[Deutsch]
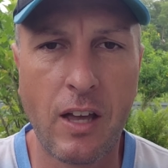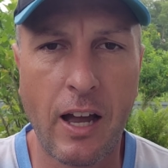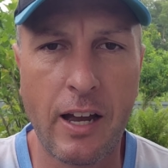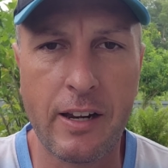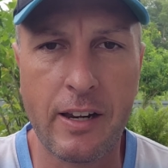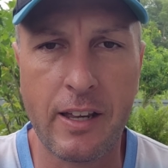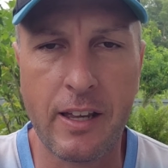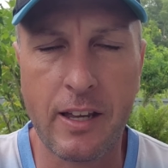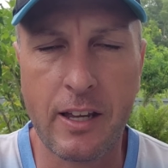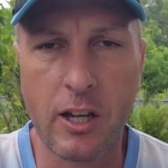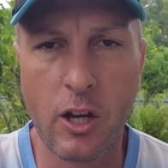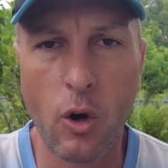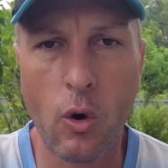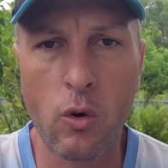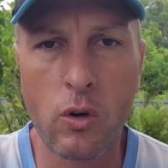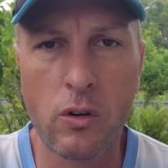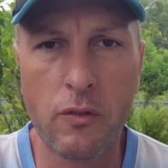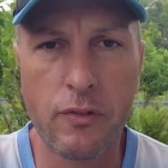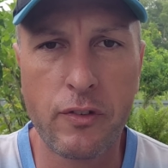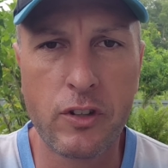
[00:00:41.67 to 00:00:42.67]
eine
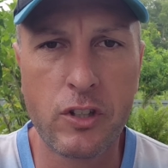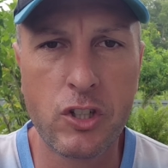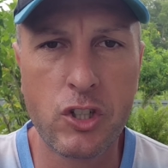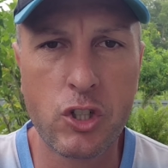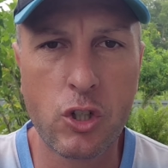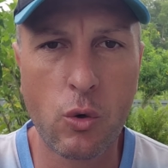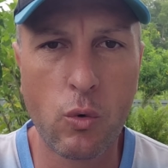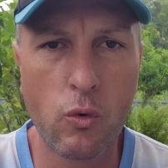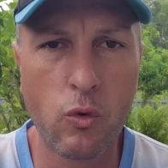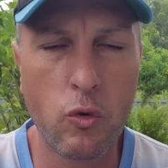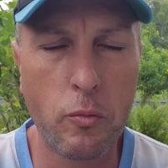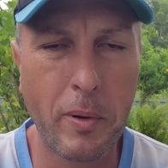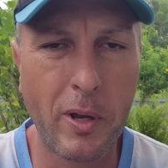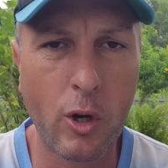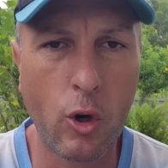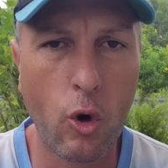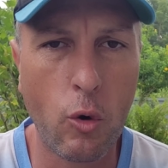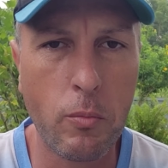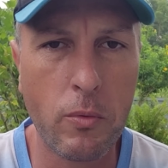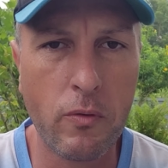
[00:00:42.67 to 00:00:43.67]
Krankenversicherung zu
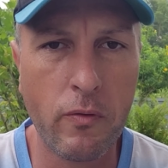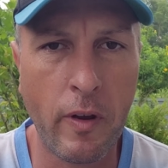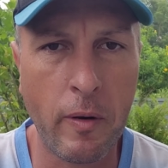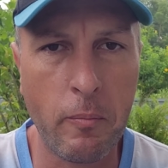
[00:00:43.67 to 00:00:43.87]
bekommen,